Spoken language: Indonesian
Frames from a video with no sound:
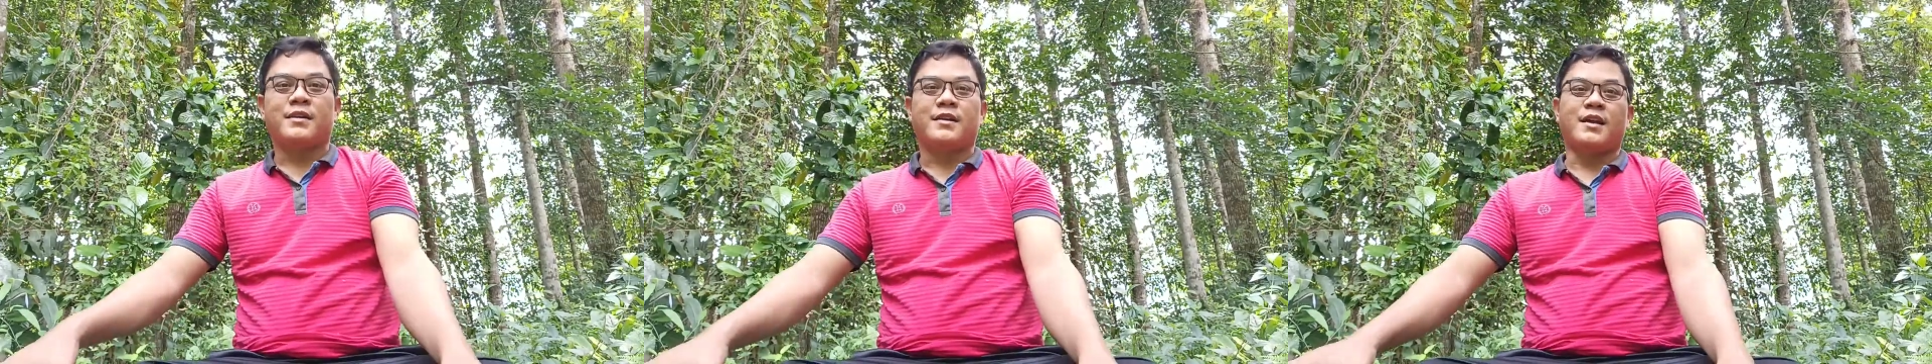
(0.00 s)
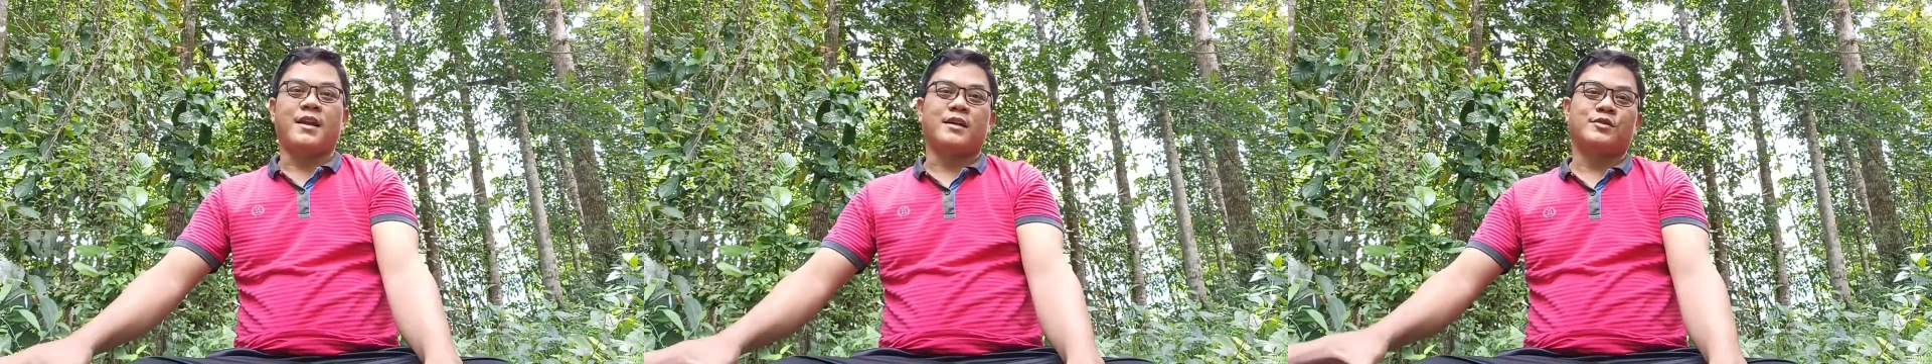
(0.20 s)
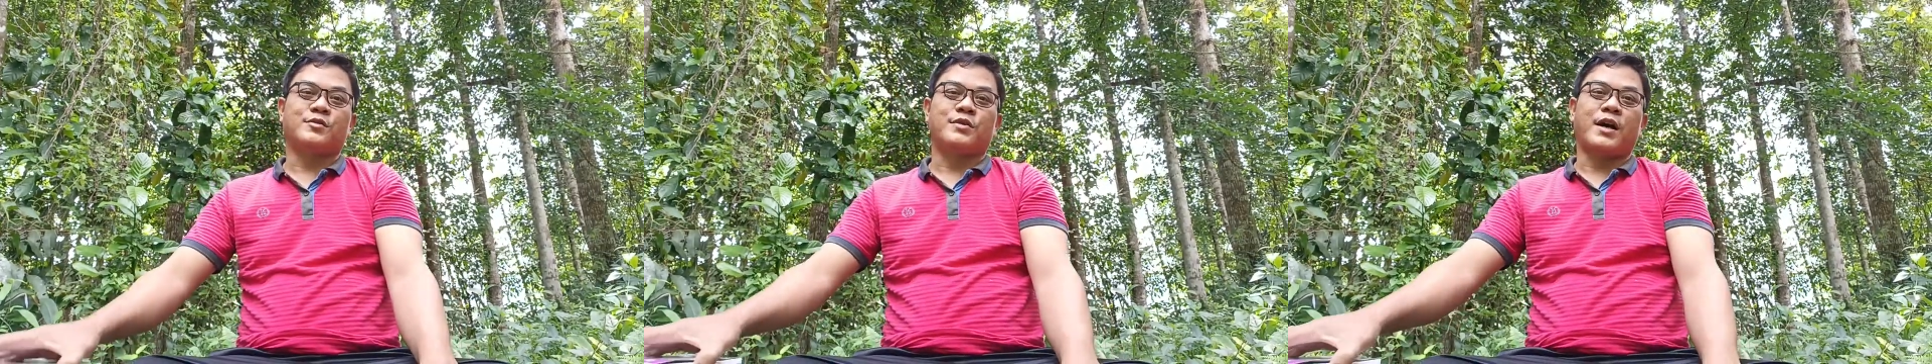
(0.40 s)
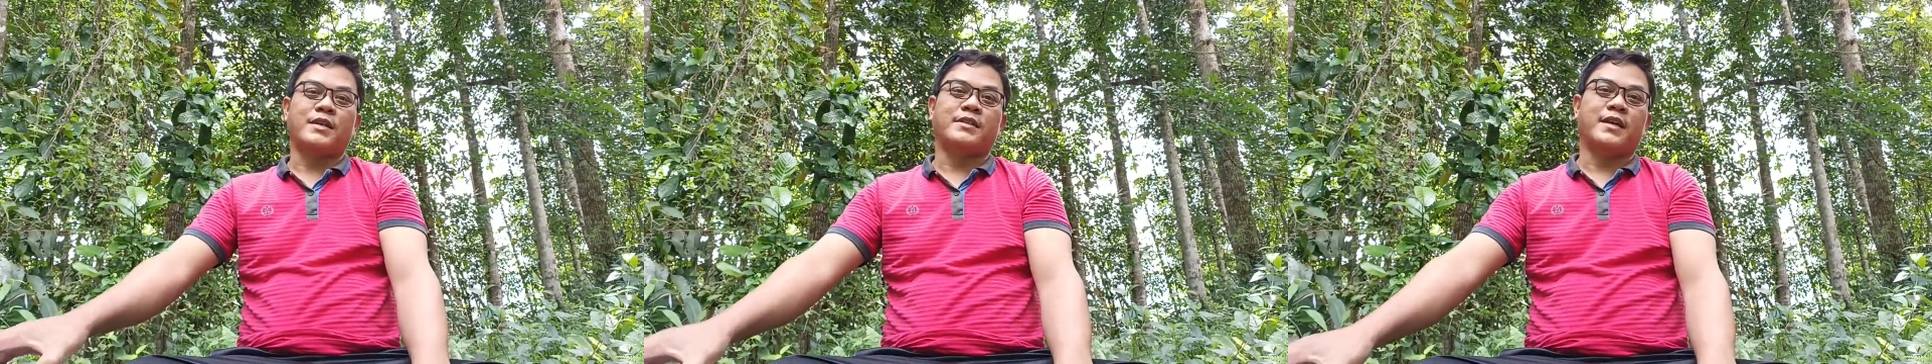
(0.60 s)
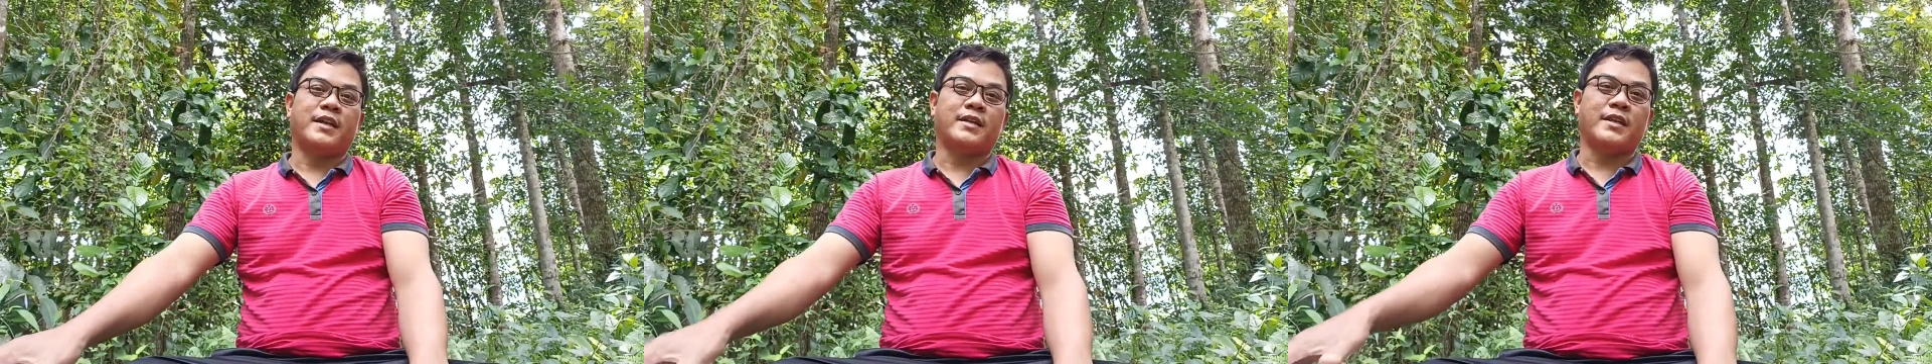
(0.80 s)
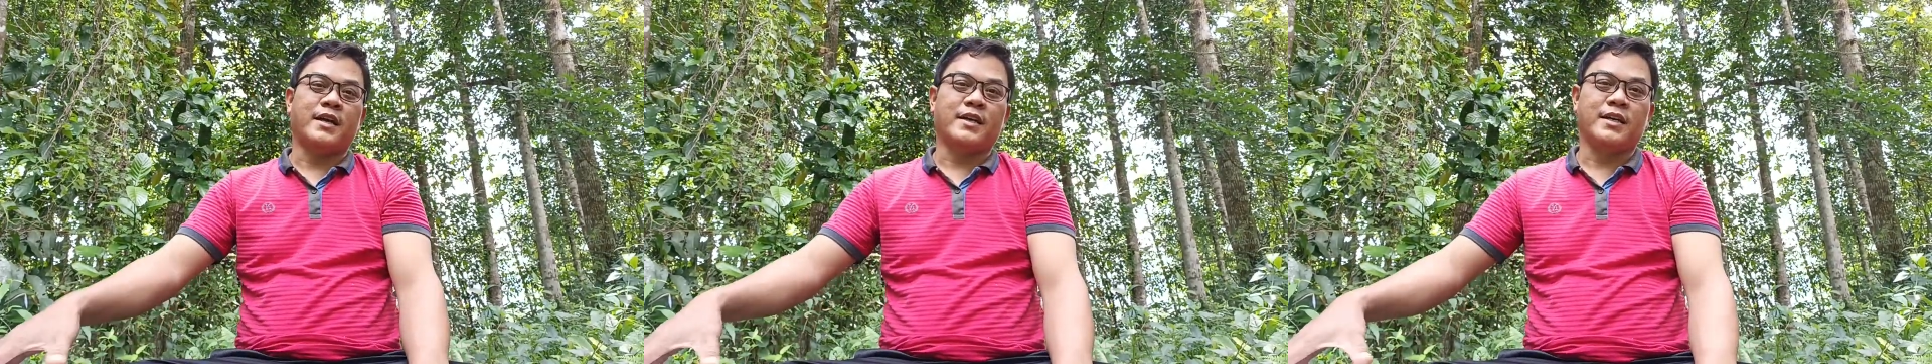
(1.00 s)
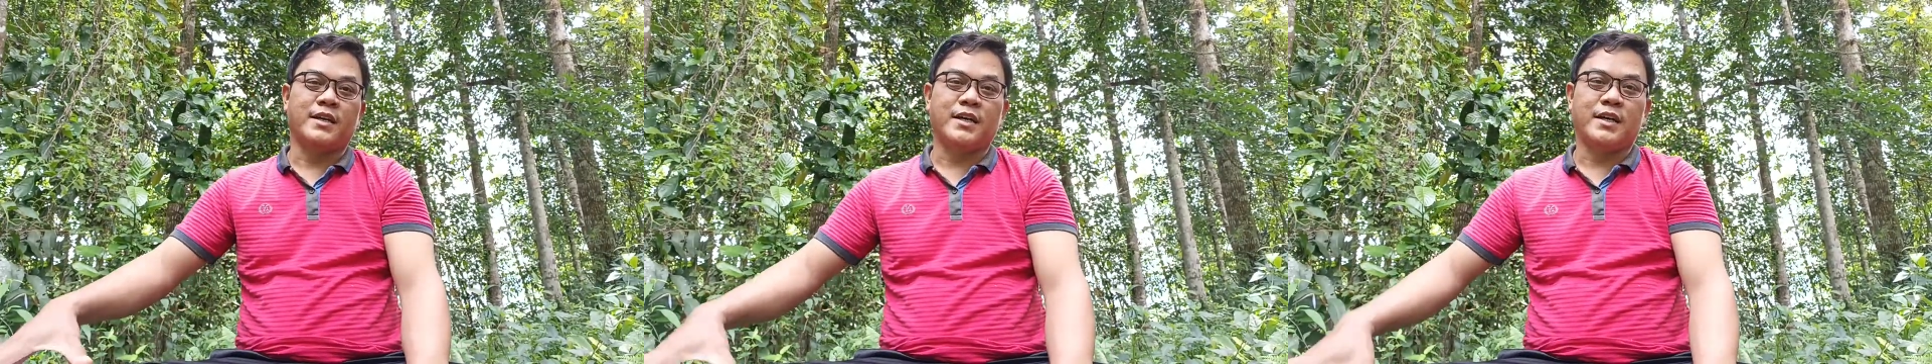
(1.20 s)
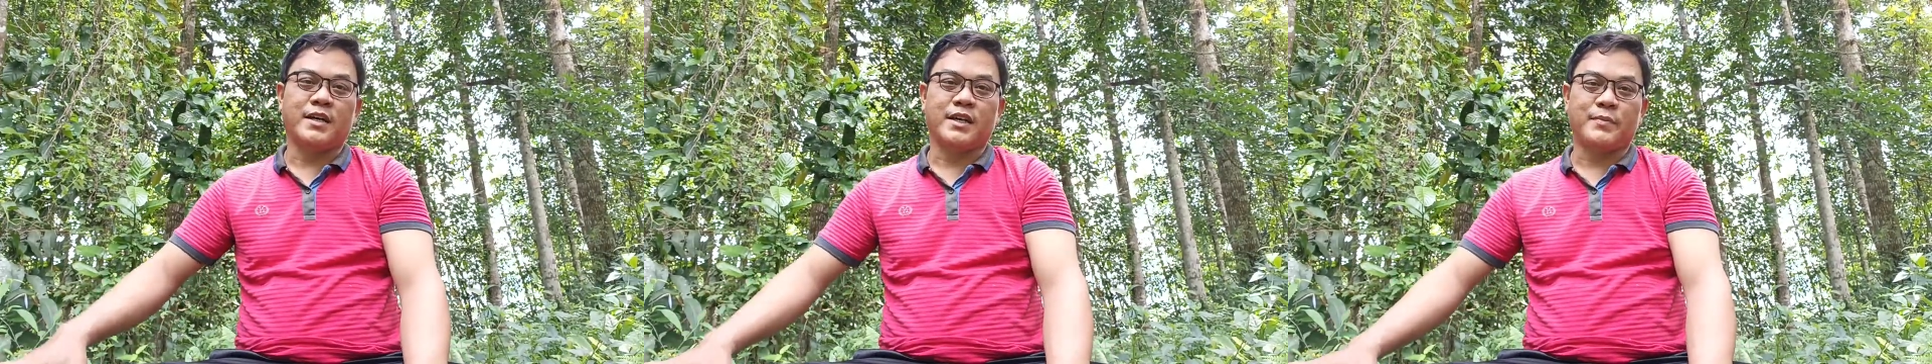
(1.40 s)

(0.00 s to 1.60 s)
Nah langsung aja kita ke